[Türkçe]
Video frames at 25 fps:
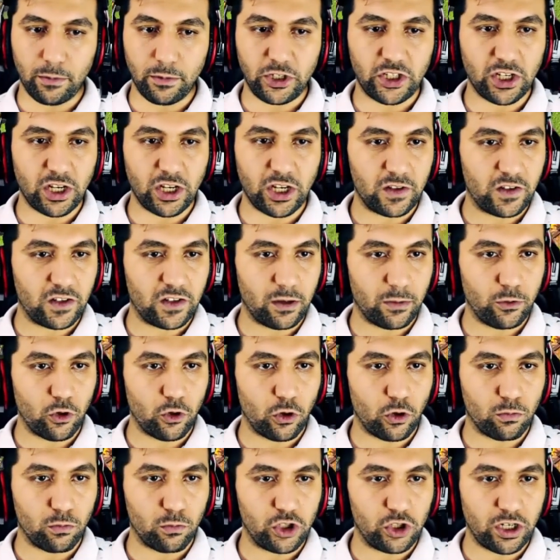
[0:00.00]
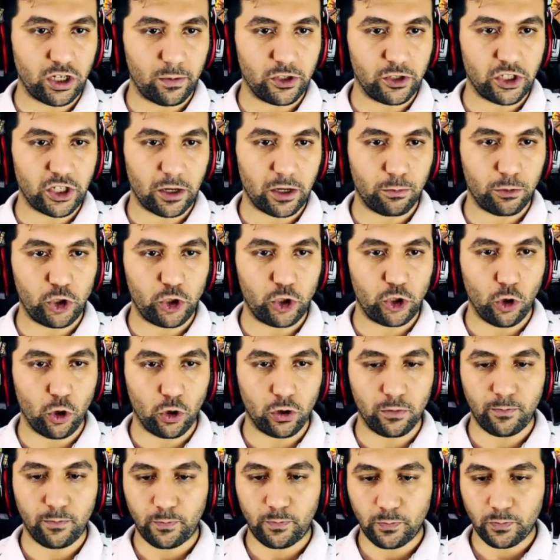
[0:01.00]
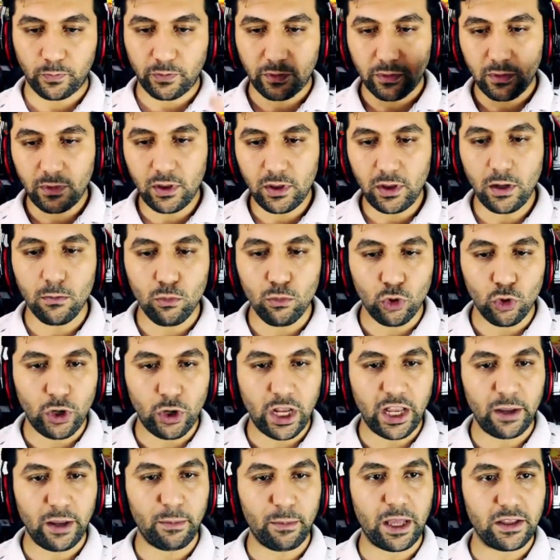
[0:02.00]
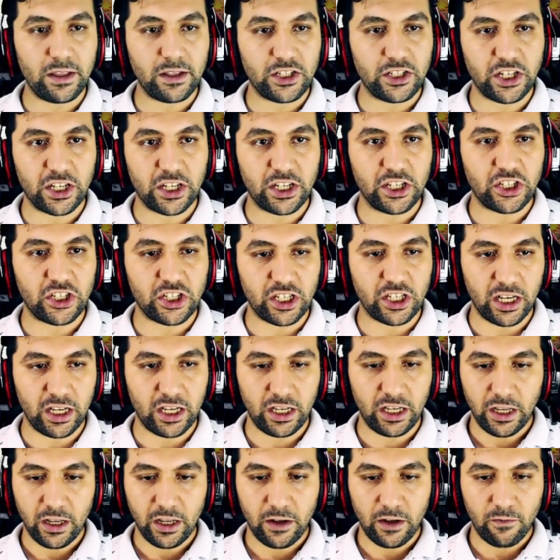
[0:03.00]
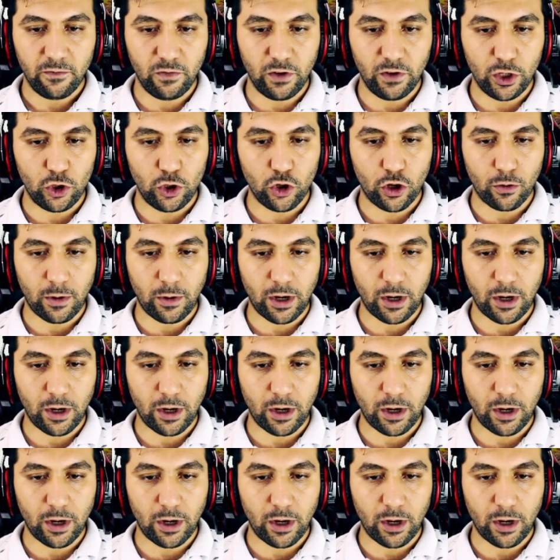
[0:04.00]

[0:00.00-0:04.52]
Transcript: inşaat kitabı yokmuş. Yapacak bir şey yok. Bunu hemen çekiçle veriyorum